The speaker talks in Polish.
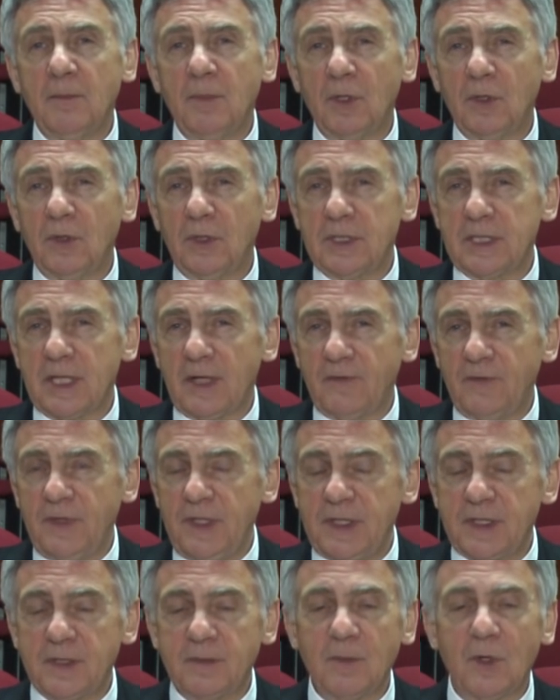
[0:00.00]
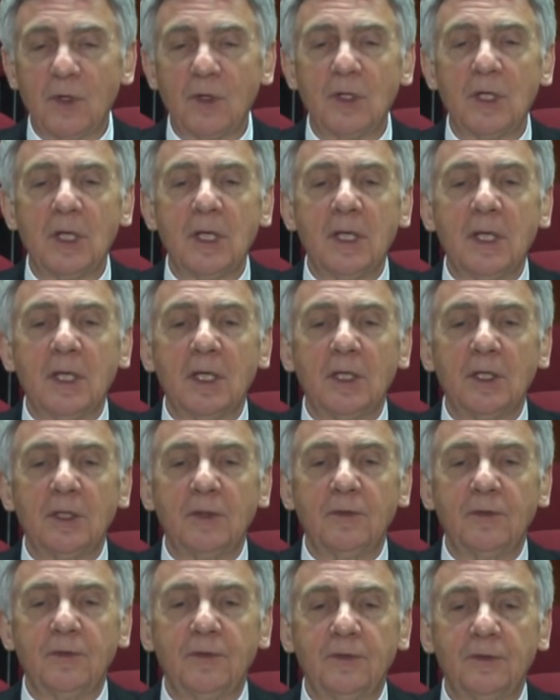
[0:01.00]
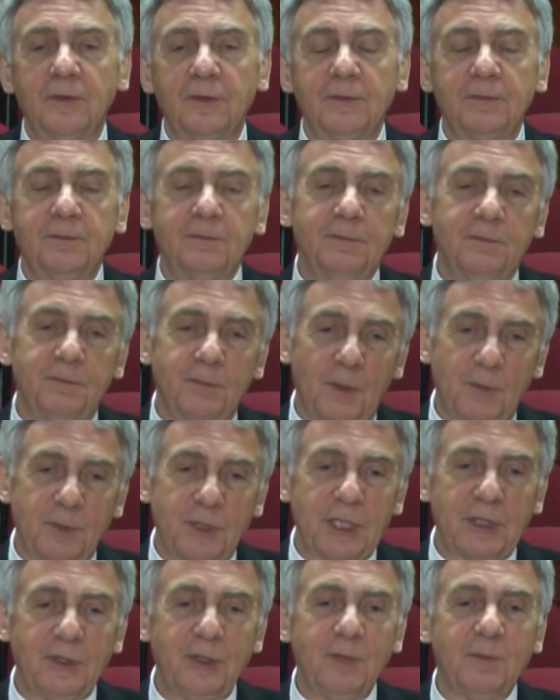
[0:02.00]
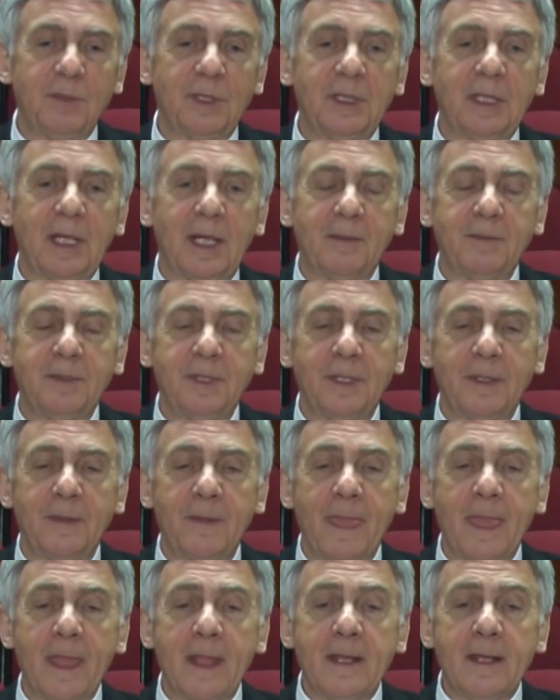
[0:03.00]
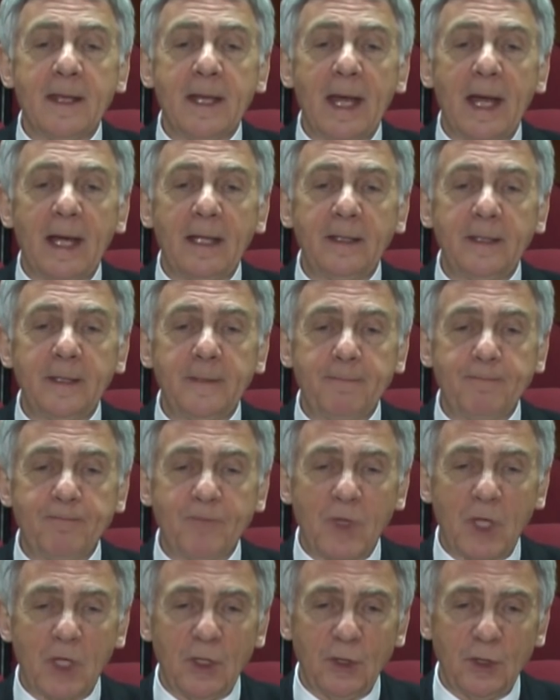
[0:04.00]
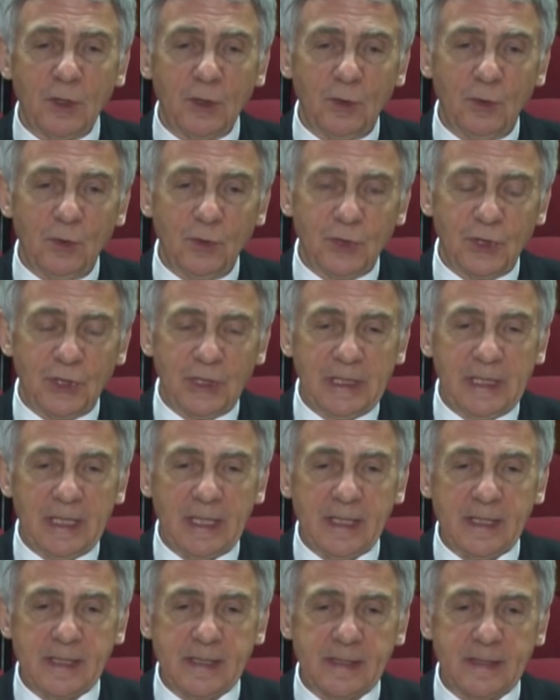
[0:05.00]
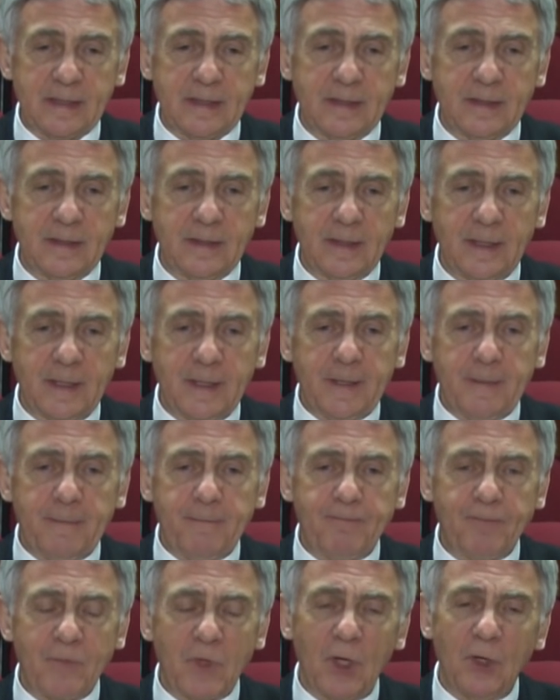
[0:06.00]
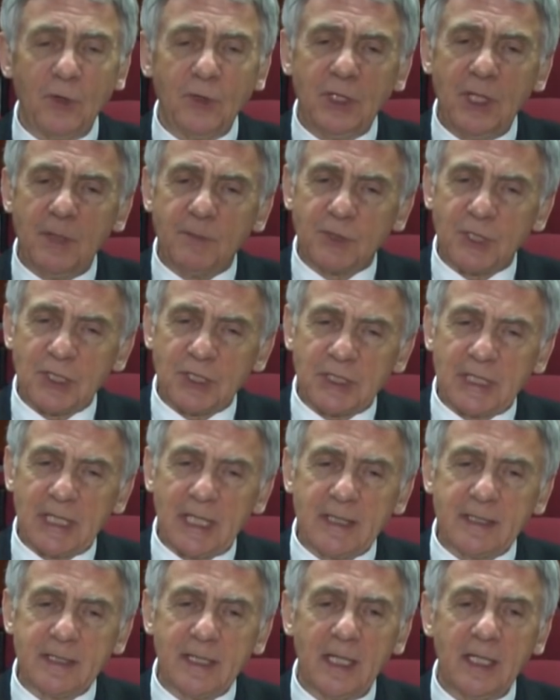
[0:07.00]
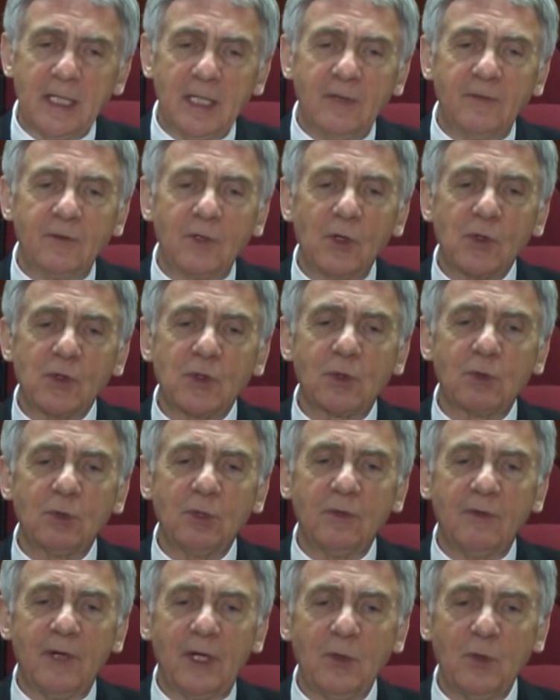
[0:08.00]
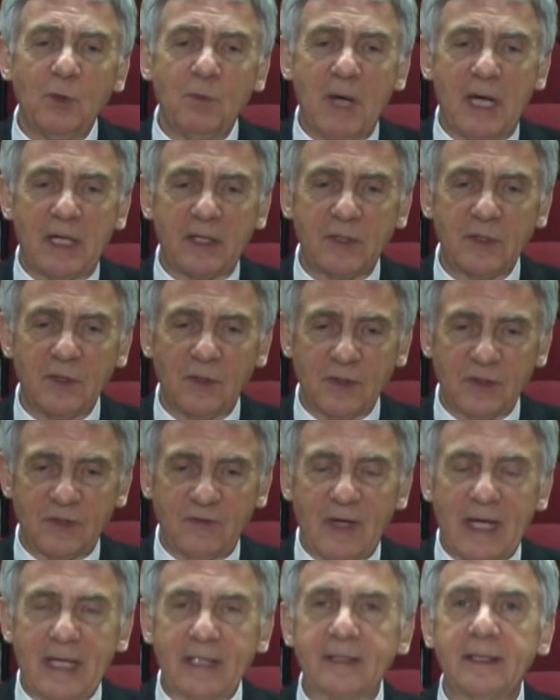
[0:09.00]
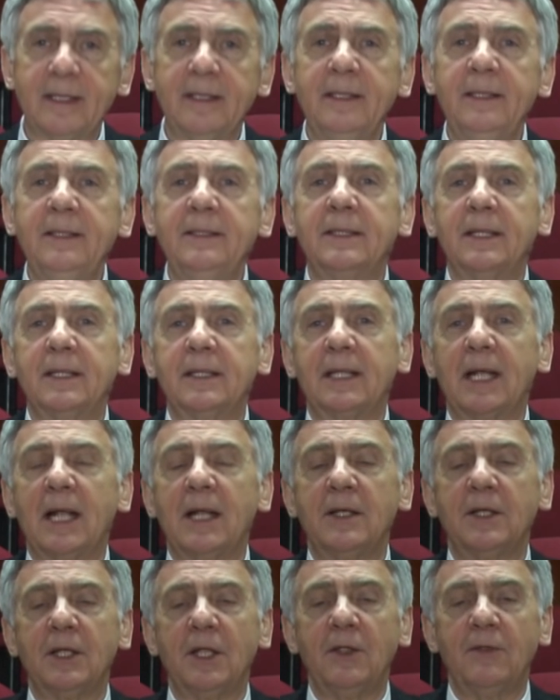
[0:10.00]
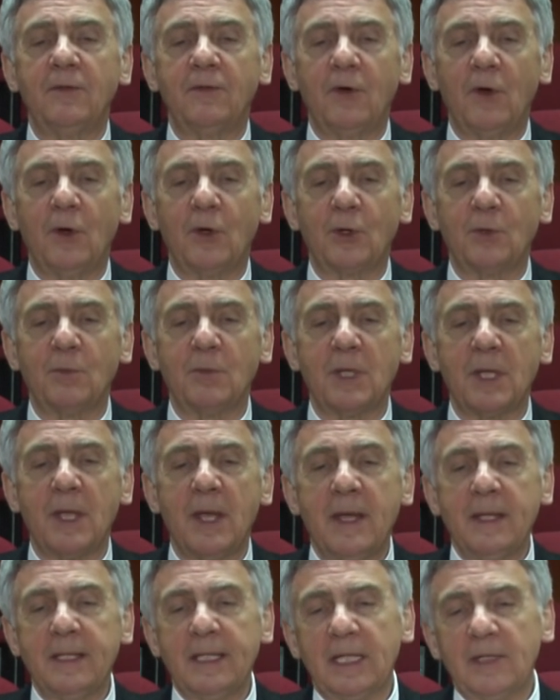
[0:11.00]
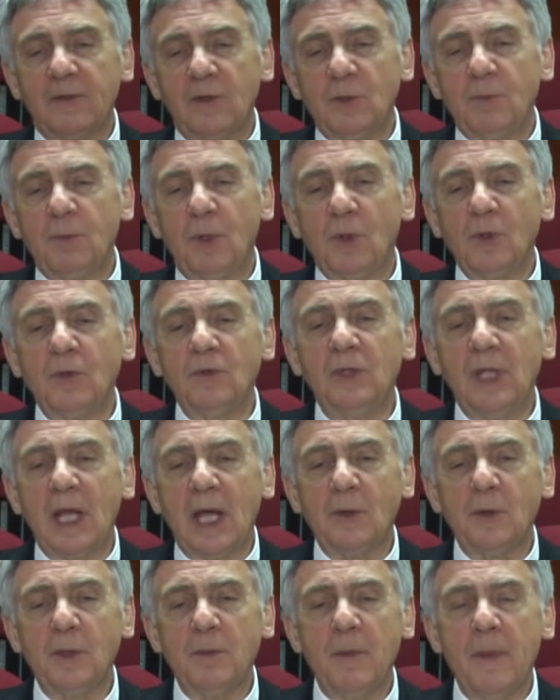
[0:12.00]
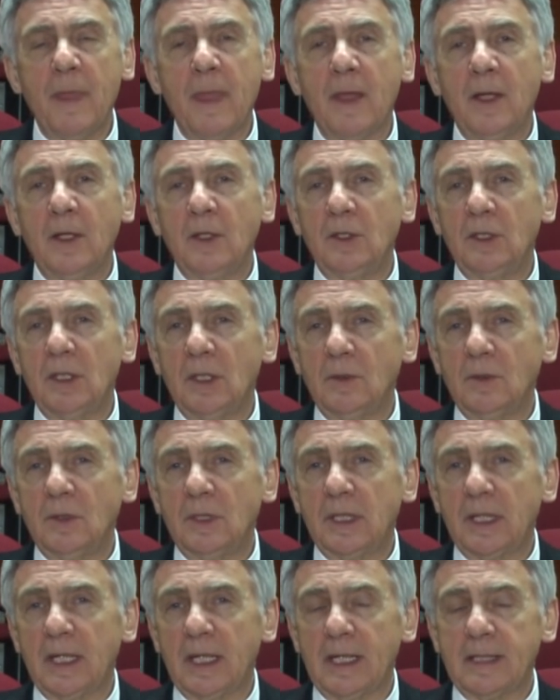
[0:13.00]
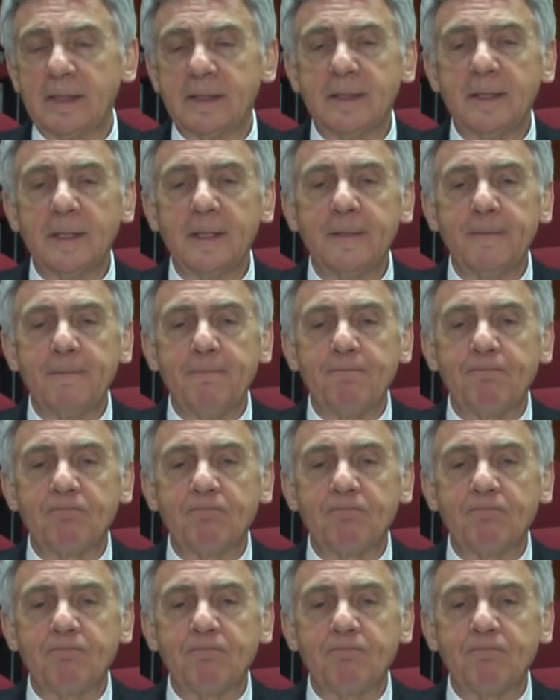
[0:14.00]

poloneza Fismol e, w poprzednim etapie. Ale ten duży gest, mm, on nie przeszkadza w konstruowaniu bardzo zwartej, integralnej formy. Ja nawet porównałem tę kreację